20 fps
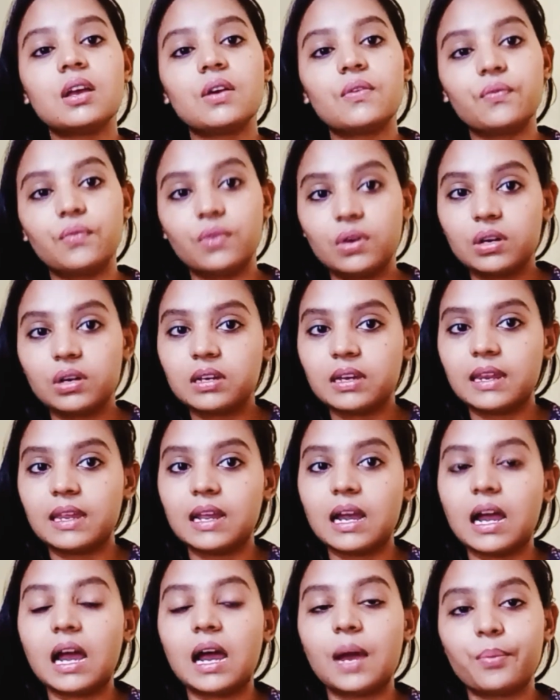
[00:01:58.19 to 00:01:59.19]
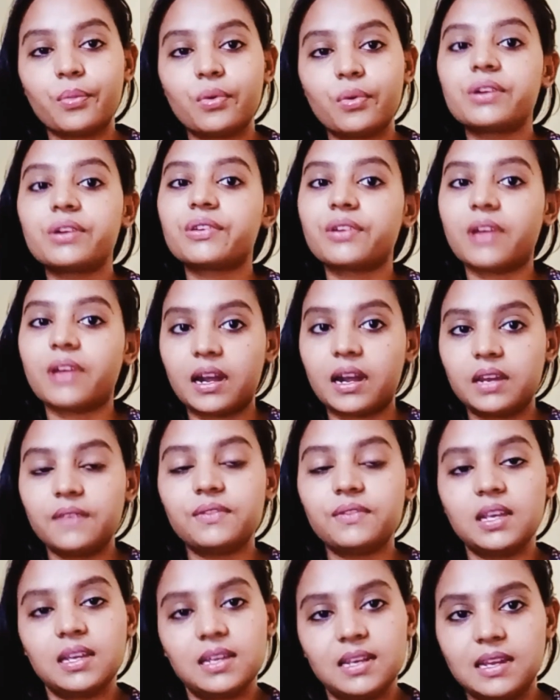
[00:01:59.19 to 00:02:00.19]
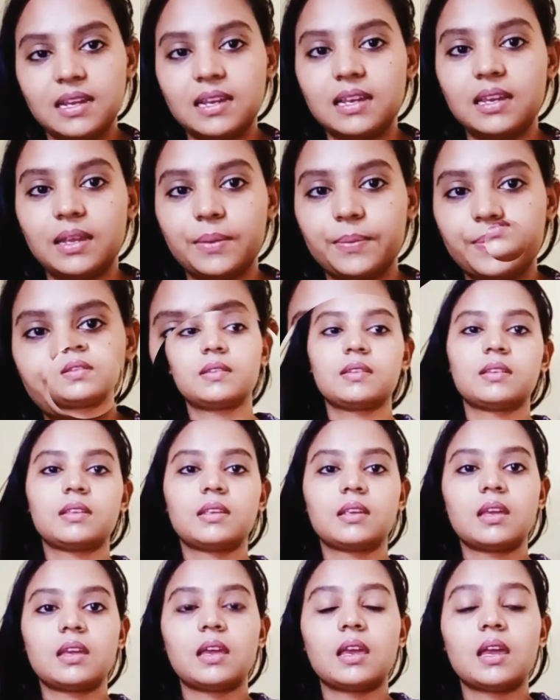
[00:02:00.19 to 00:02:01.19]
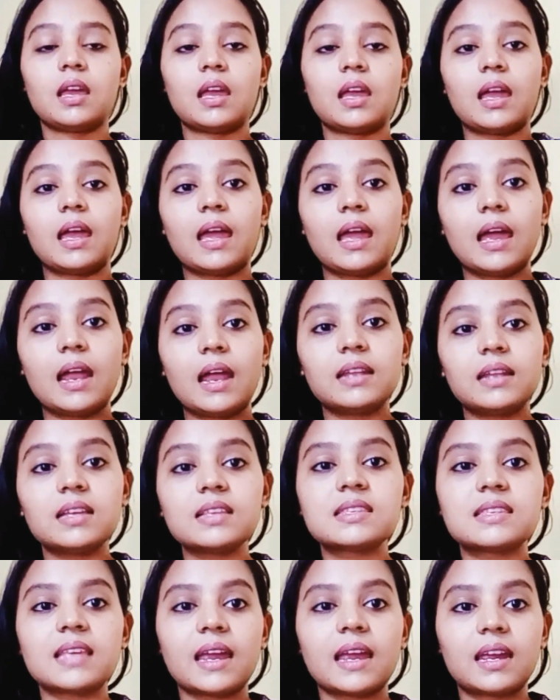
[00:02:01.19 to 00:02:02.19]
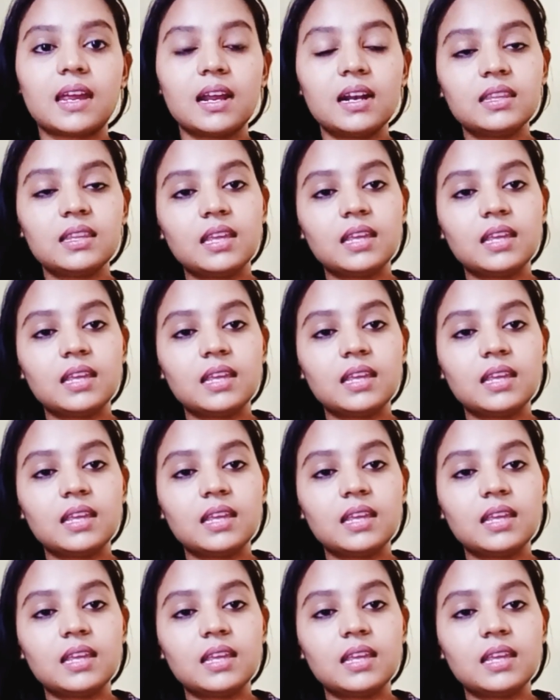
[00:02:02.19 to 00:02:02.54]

वर्क करेगा आपको अट्रैक्टिव दिखने के लिए एंड द सेकेंड